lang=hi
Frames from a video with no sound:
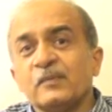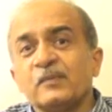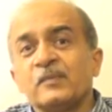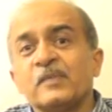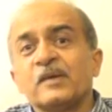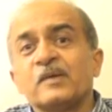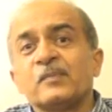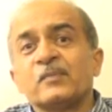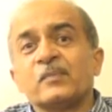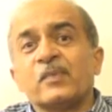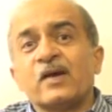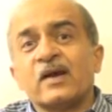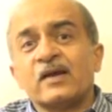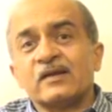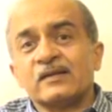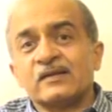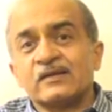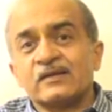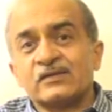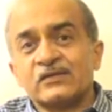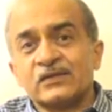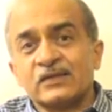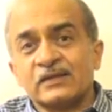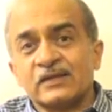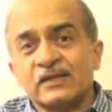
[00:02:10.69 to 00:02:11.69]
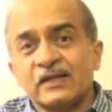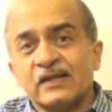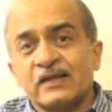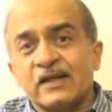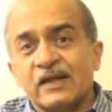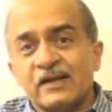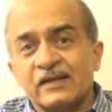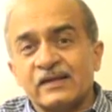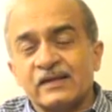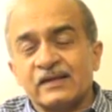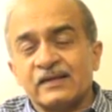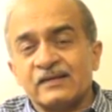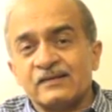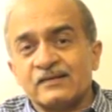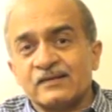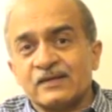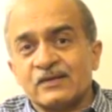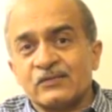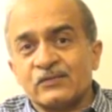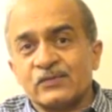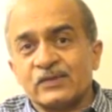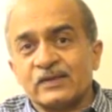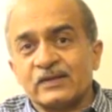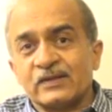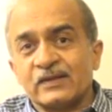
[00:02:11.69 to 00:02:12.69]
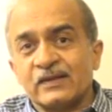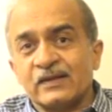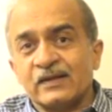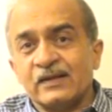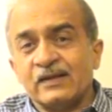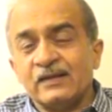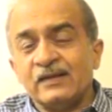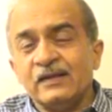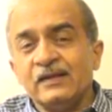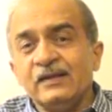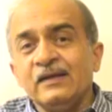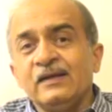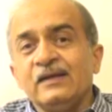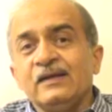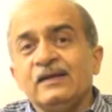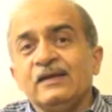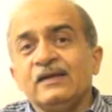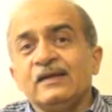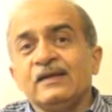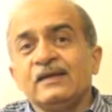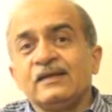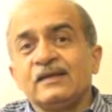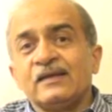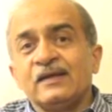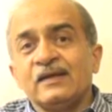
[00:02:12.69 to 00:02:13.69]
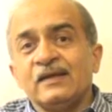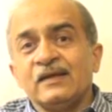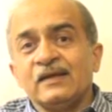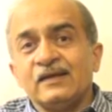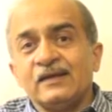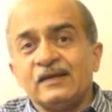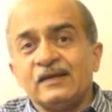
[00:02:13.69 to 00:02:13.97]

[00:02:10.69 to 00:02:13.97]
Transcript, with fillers: में पारदर्शिता लाने की ज़रूरत है इनकी